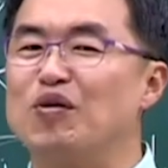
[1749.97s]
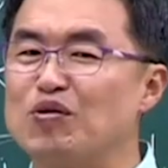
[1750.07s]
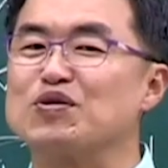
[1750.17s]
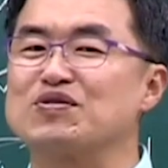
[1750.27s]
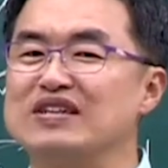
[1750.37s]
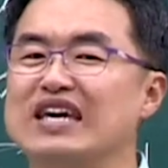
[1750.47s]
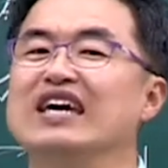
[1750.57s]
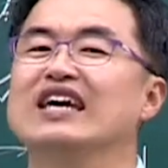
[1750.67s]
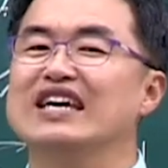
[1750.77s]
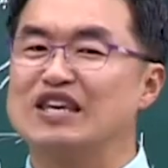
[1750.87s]

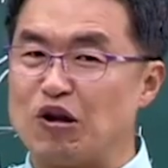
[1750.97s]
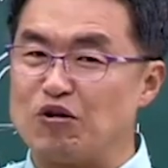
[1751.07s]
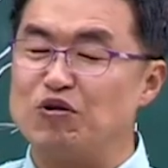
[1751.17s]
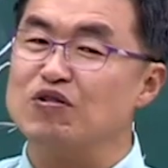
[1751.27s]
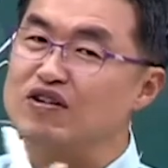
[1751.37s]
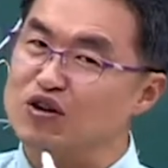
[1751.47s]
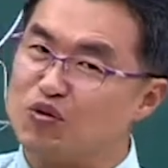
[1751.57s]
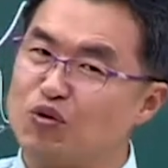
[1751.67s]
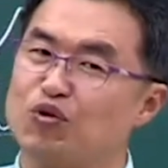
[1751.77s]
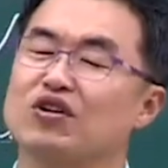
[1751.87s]
호족들이
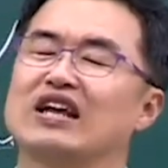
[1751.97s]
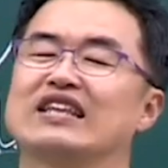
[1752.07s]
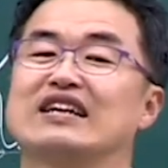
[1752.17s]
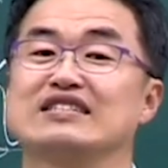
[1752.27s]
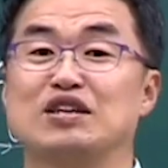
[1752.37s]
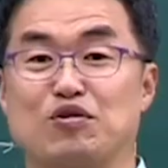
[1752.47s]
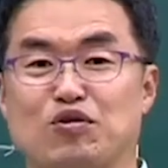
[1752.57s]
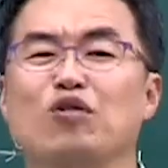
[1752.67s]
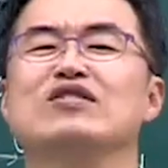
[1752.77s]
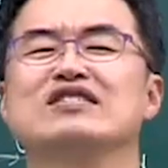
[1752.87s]
결국 고려란 나라를
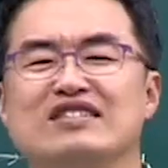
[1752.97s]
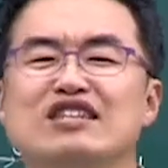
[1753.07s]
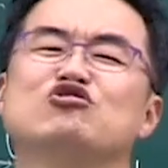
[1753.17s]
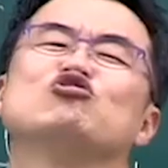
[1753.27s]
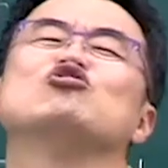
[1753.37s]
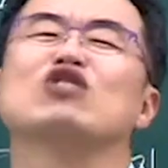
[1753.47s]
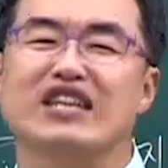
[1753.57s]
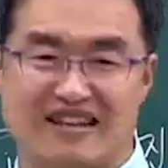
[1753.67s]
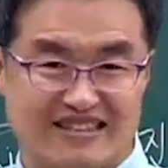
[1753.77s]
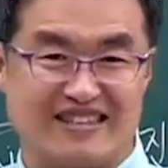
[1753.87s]
세웠고 그들이 주류가
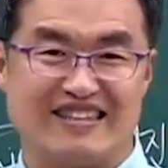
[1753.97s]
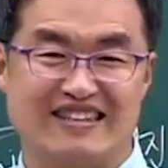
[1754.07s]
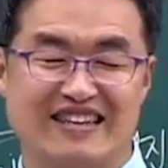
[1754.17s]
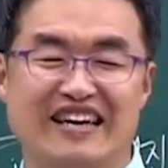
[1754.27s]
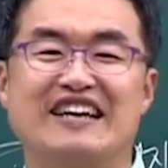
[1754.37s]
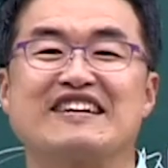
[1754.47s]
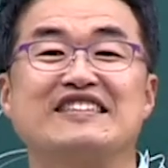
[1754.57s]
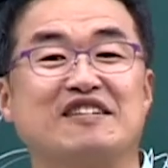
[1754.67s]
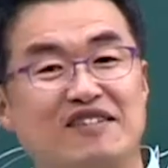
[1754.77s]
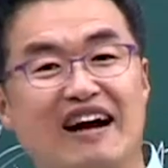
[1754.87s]
되거든.
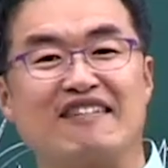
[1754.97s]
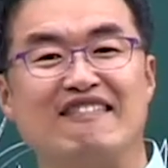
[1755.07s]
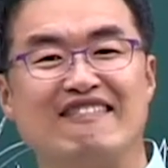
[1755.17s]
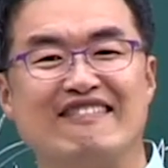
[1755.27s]
근데 그거 알아?